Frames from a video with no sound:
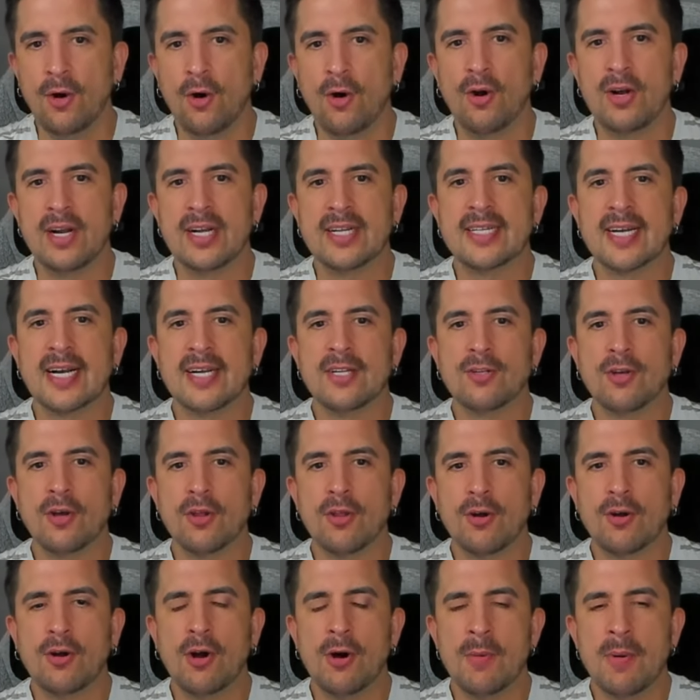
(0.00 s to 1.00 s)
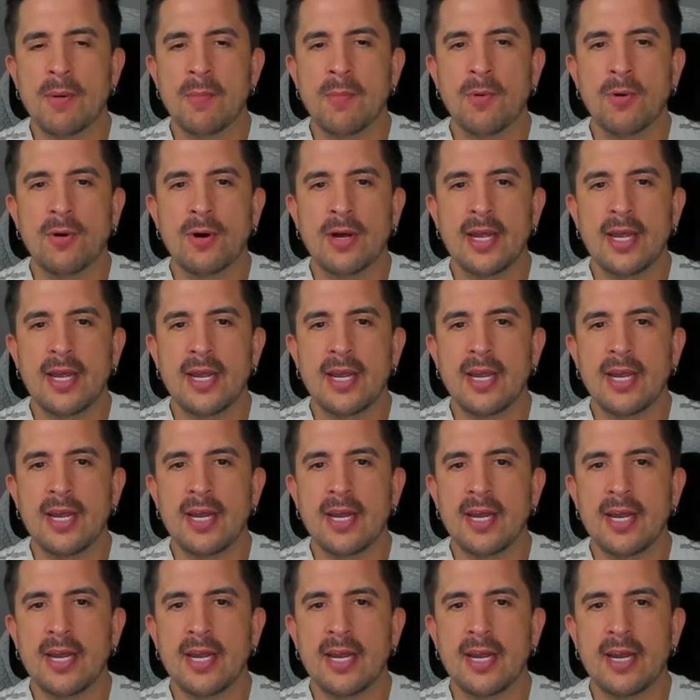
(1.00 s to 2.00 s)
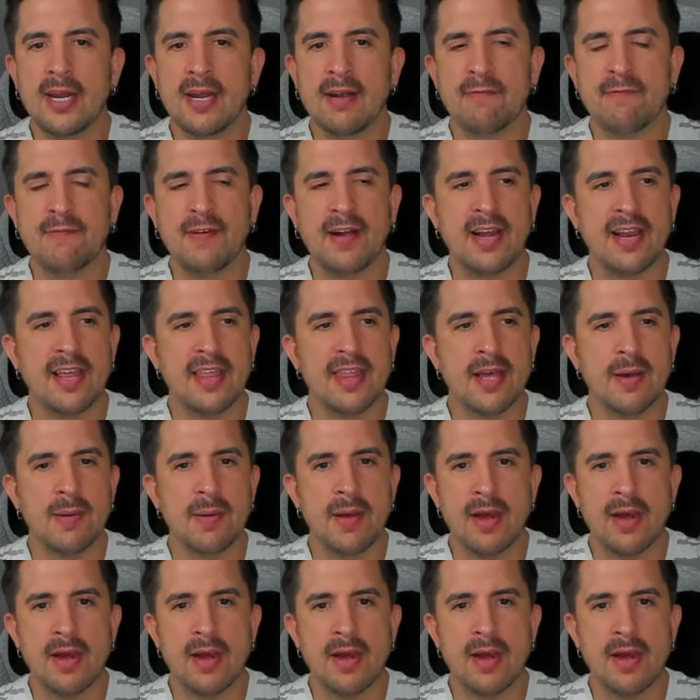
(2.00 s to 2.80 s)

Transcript: Hoy estáis todos como muy feliz de